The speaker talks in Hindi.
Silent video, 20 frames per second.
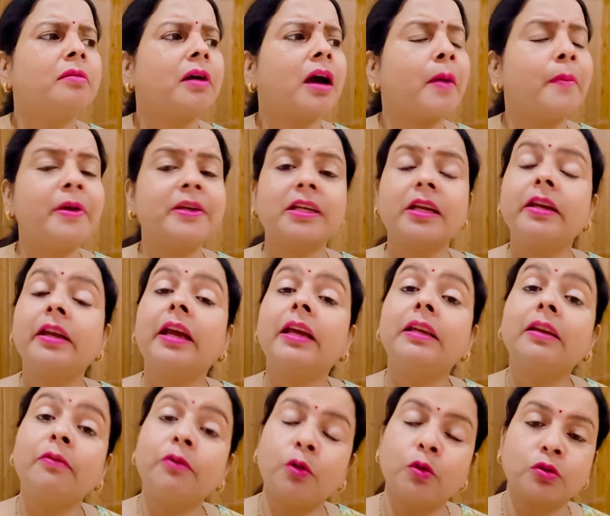हमेशा
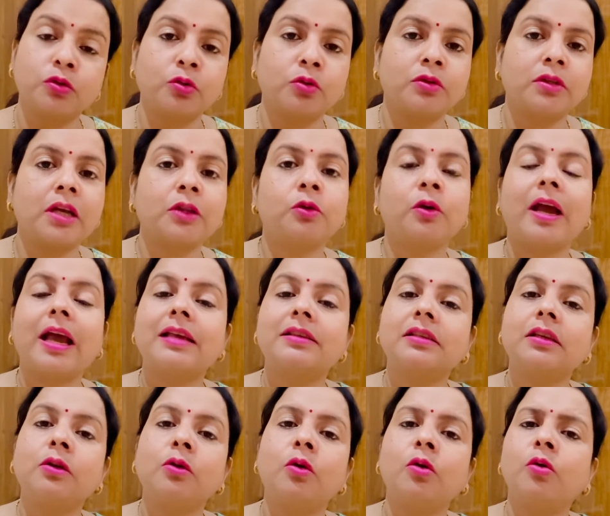निगेटिव क्यों सोचना तो
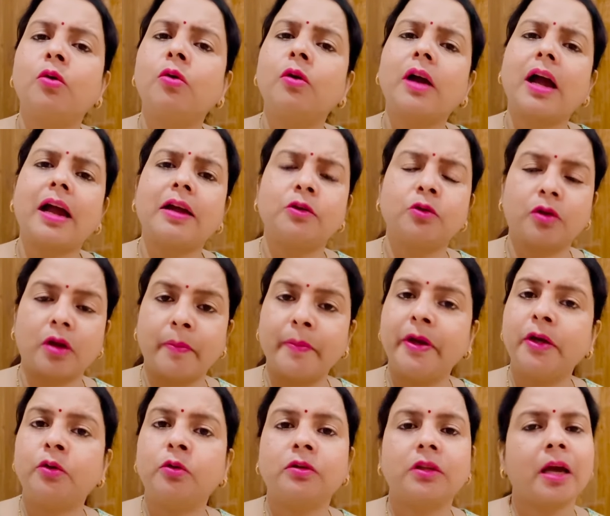ऐसे लोगों का जो
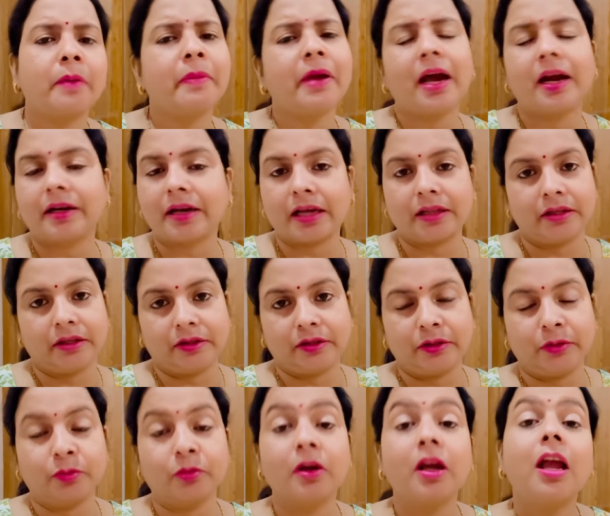कमेंट होता है मैं हटा देती
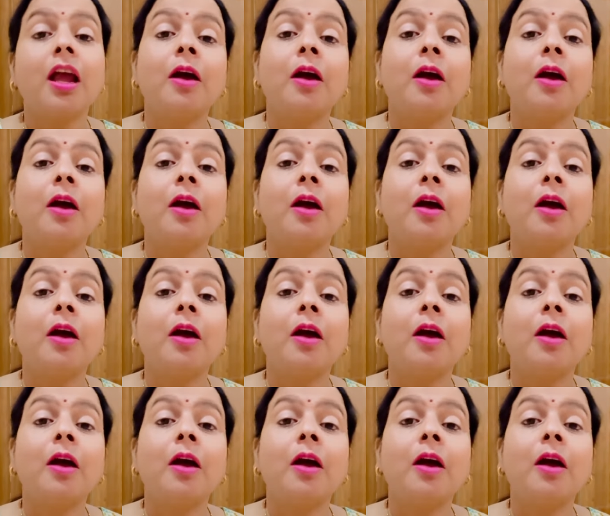हूँ